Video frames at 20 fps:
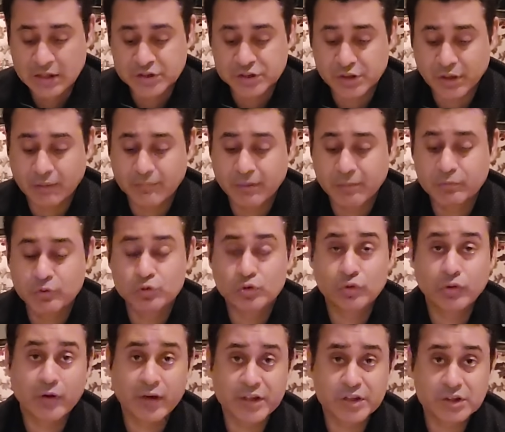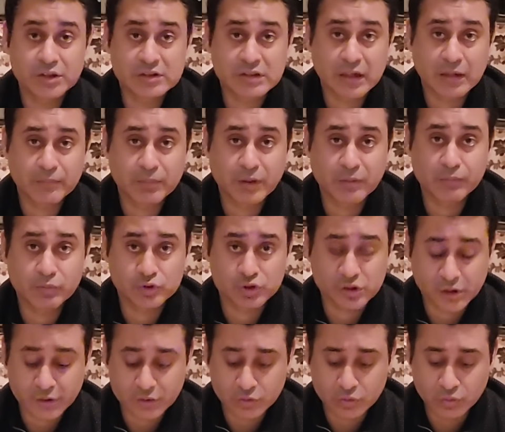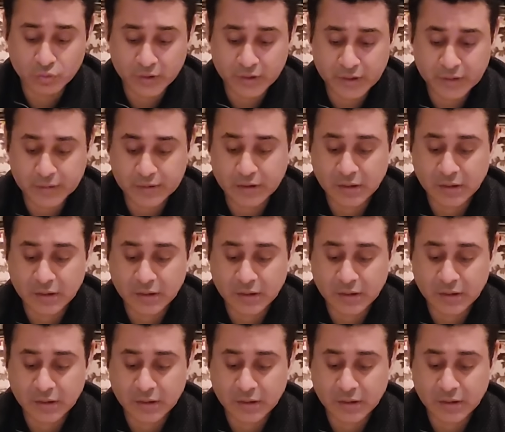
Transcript: शाह महमूद कुरैशी साहब के मुस्तरद हुए